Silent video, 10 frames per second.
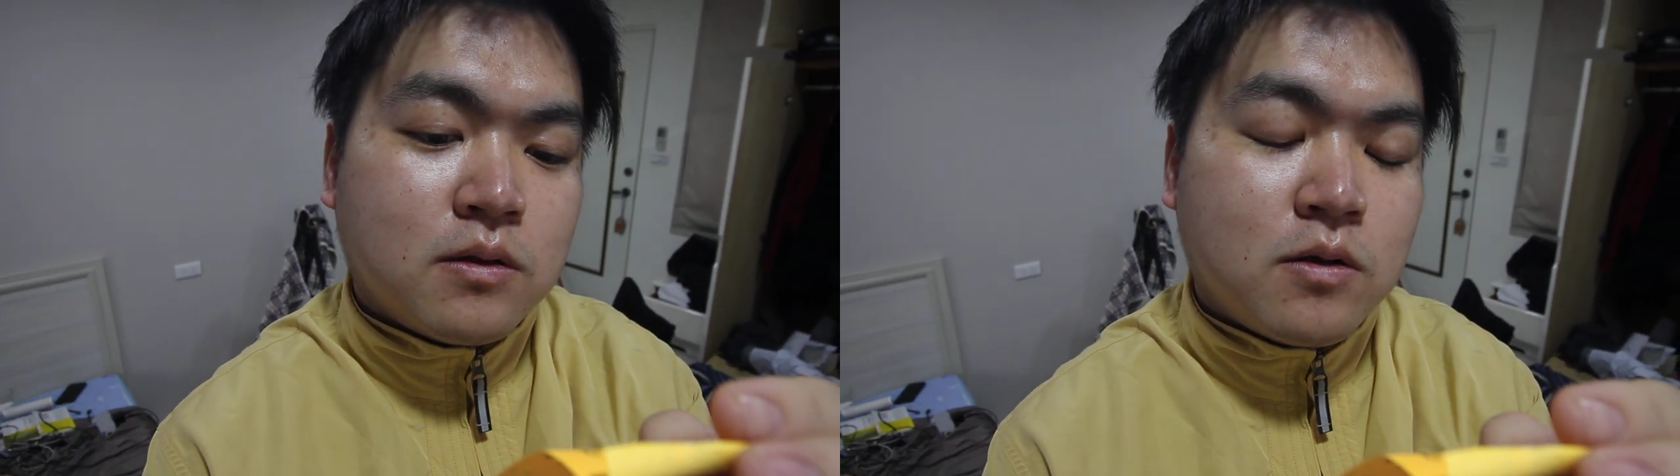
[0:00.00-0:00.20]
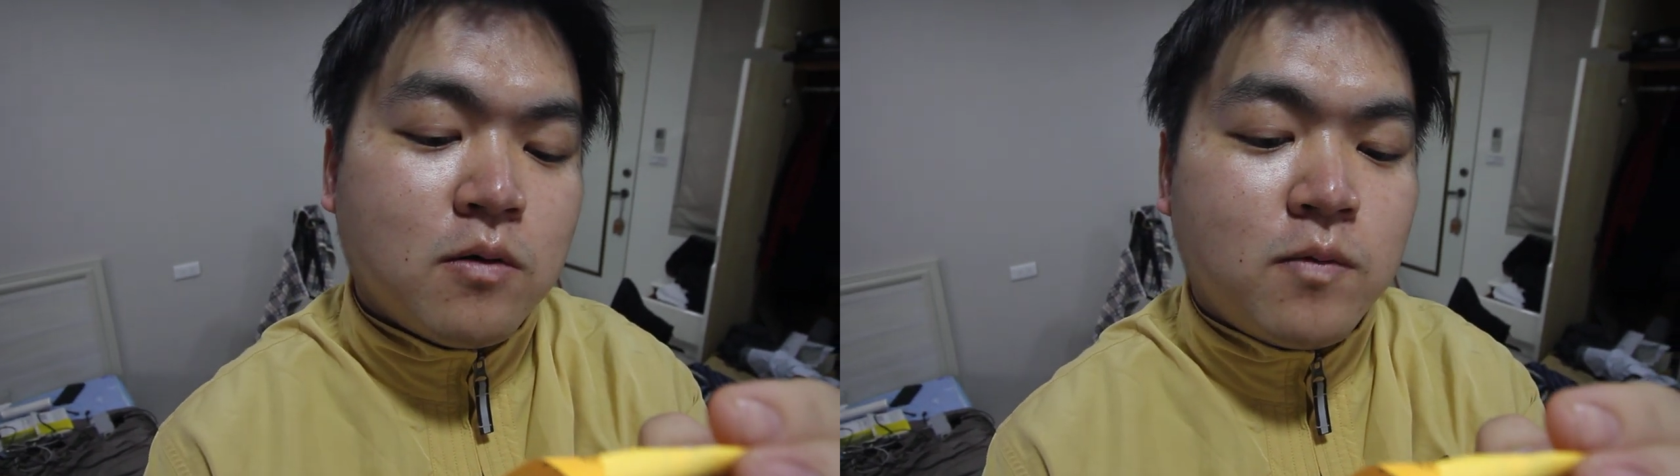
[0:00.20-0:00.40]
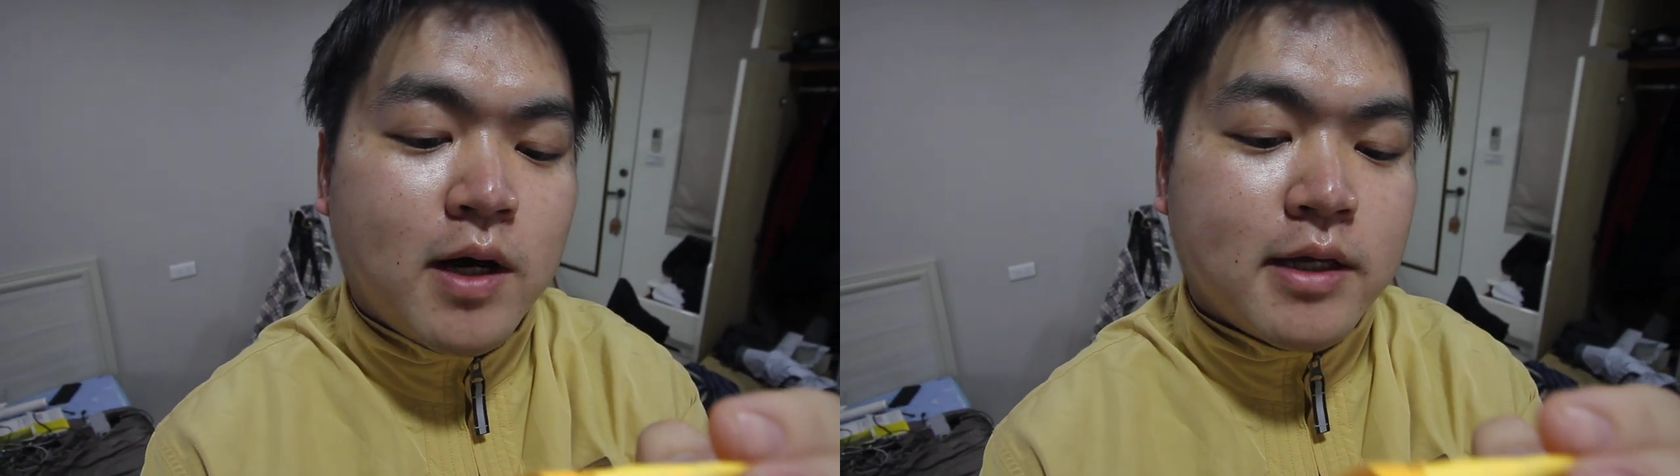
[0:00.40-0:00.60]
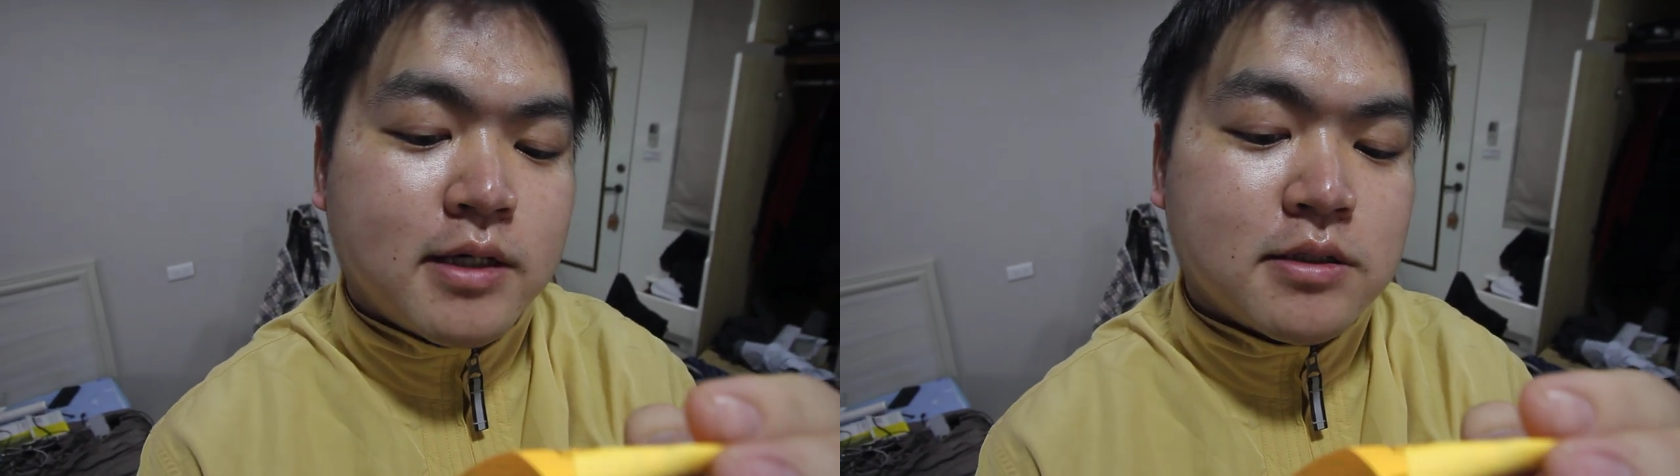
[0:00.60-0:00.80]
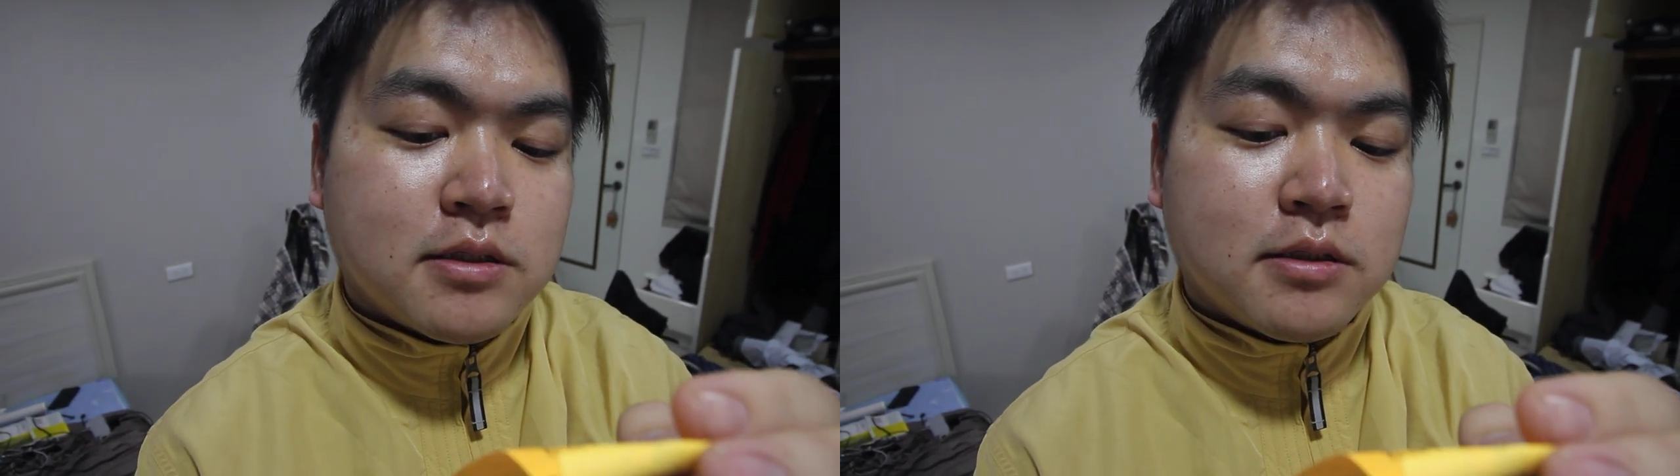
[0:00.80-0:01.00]
通话
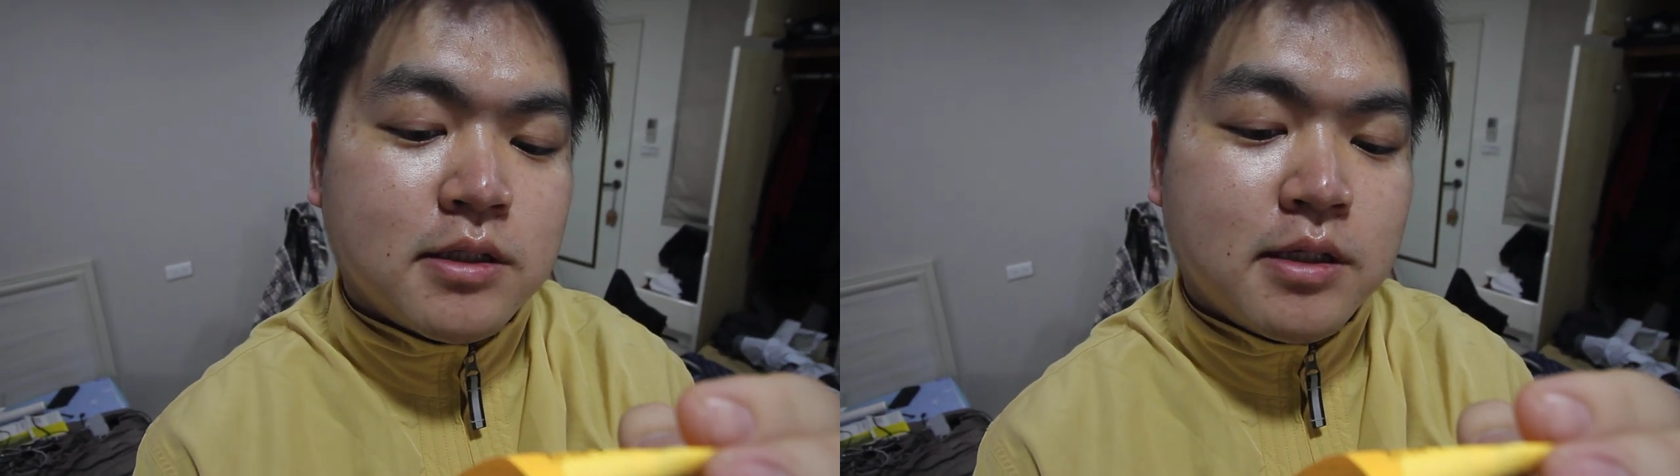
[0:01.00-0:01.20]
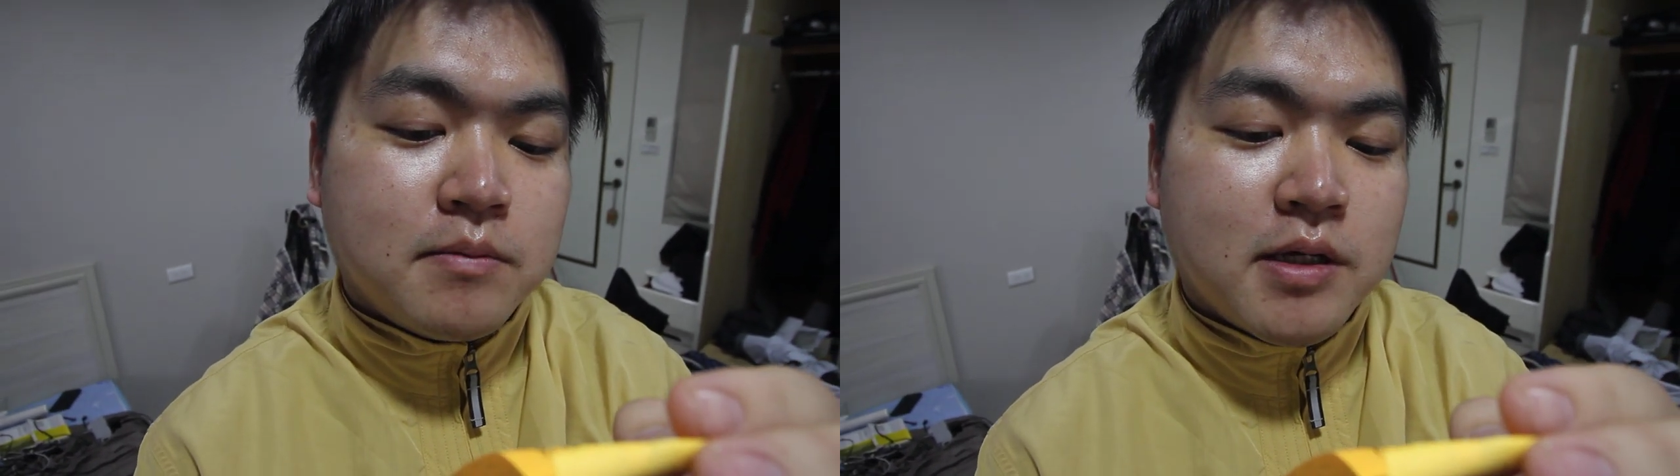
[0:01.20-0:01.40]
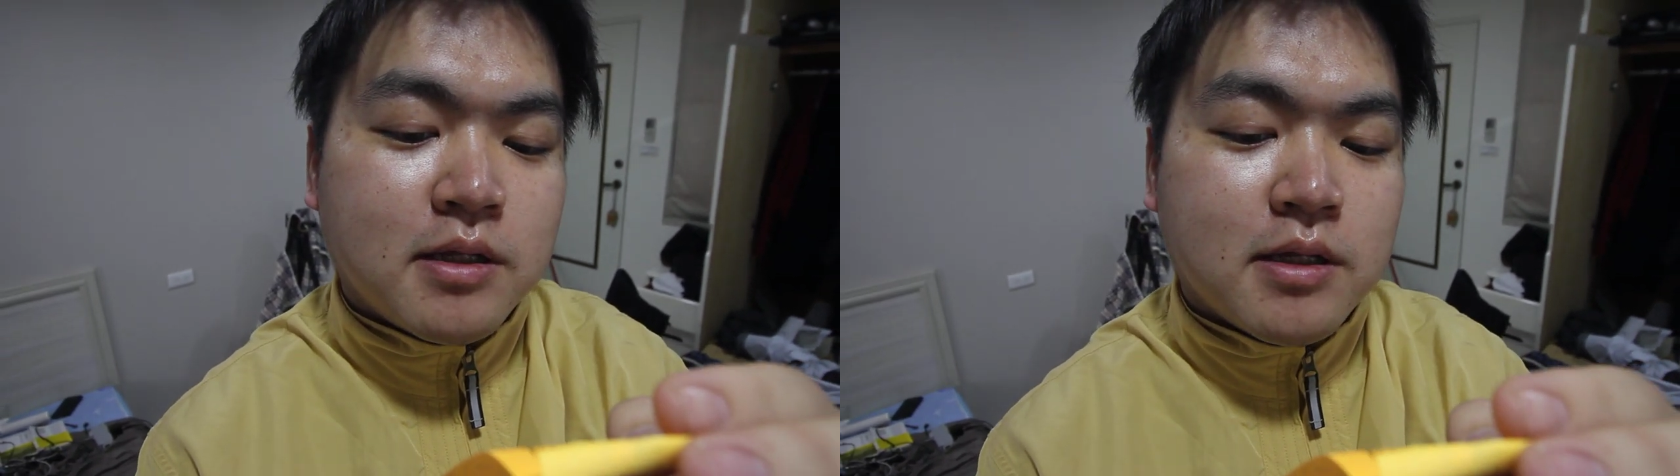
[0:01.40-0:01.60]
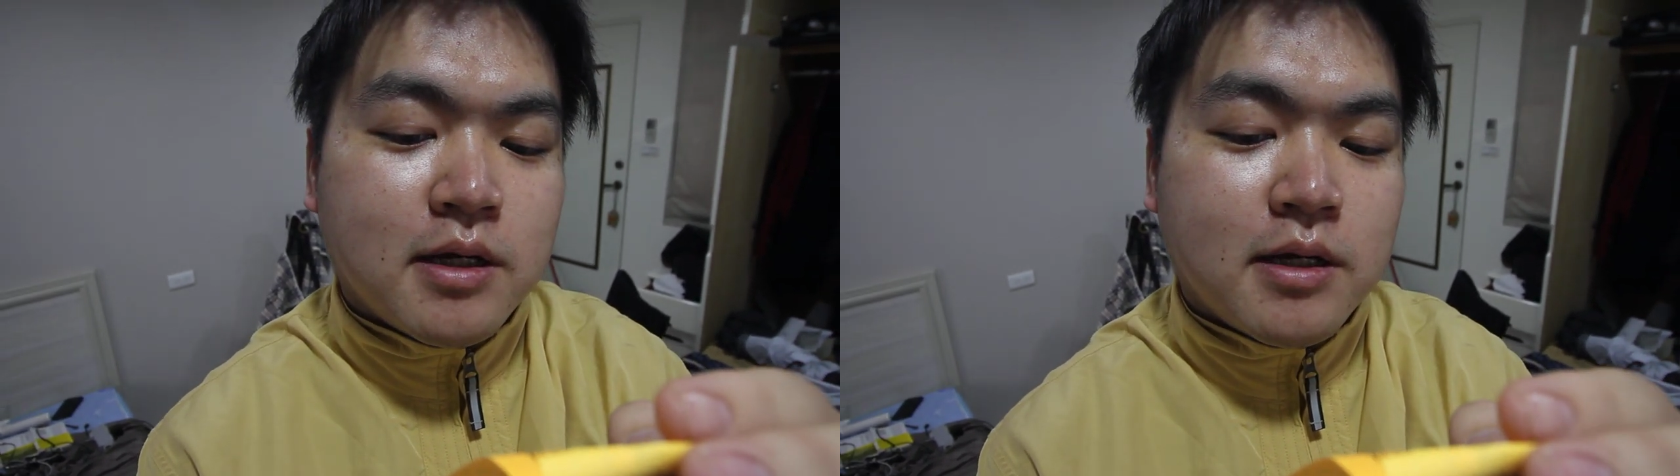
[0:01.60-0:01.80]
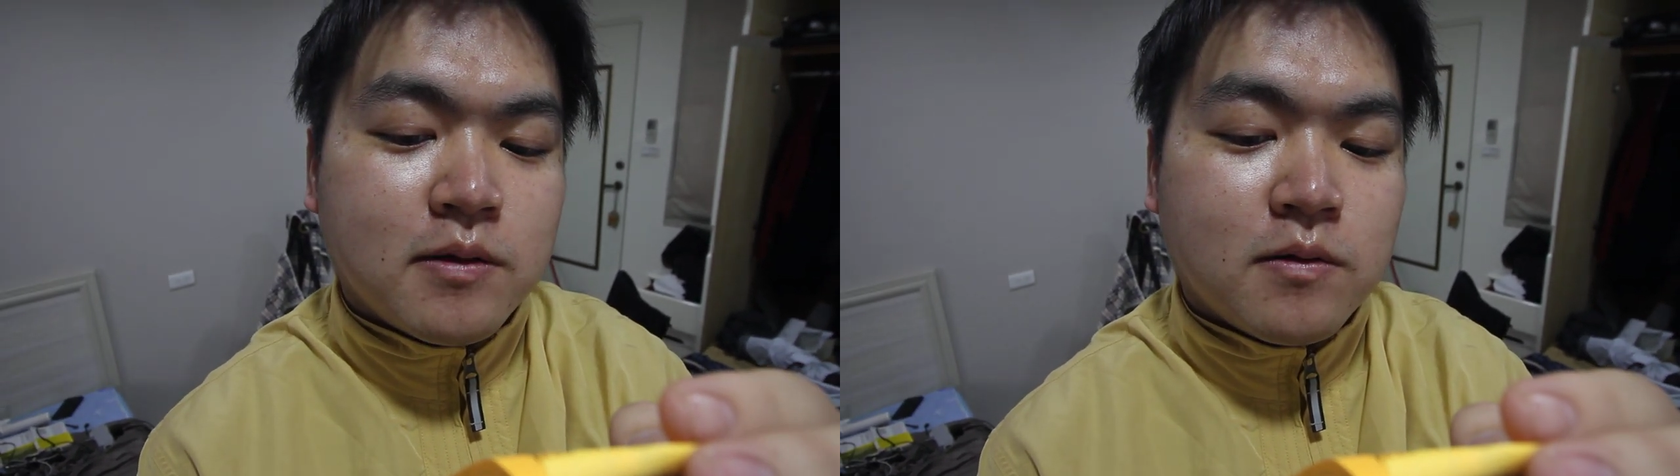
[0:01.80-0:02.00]
也是里面
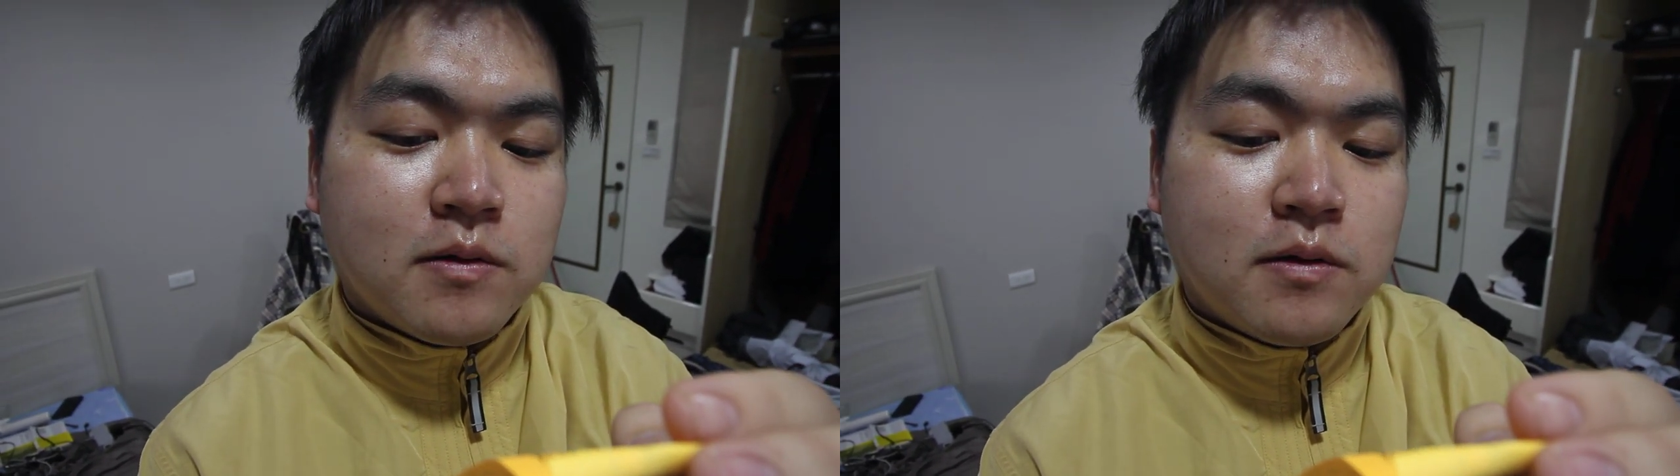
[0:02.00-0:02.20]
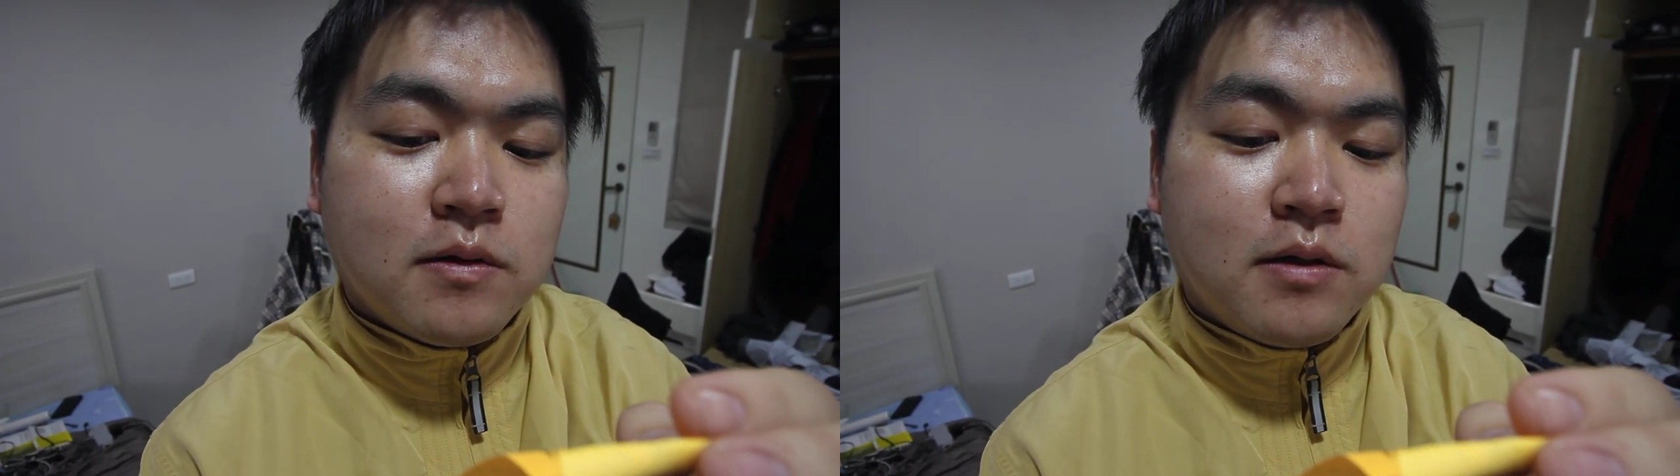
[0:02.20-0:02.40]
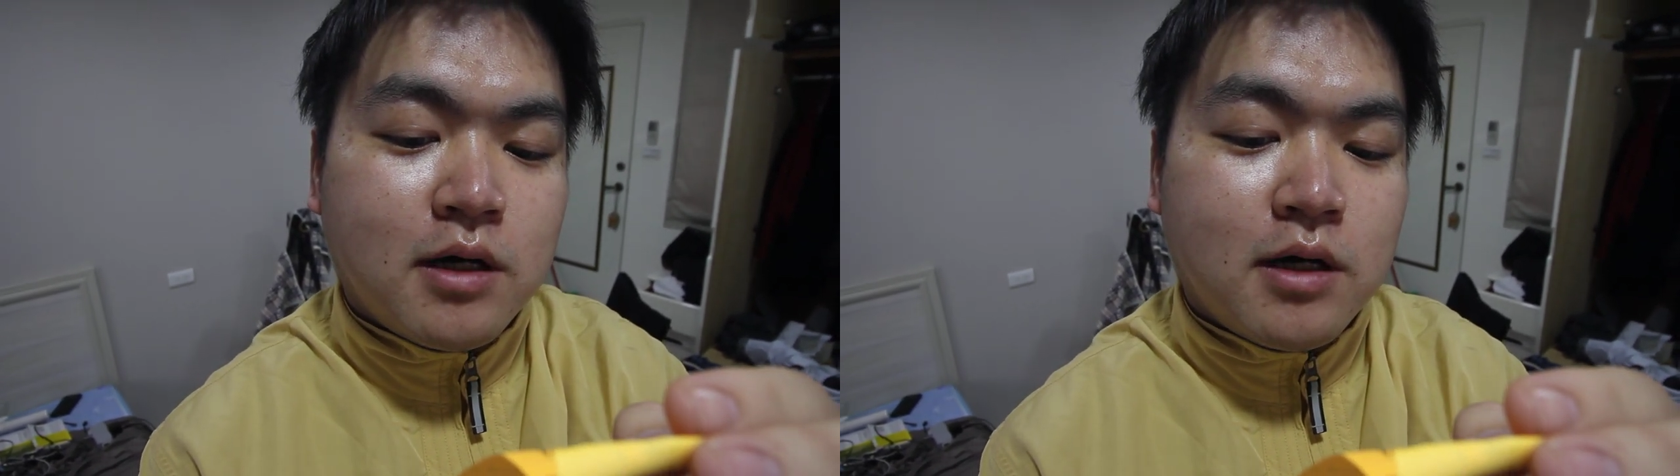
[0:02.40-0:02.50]
的很多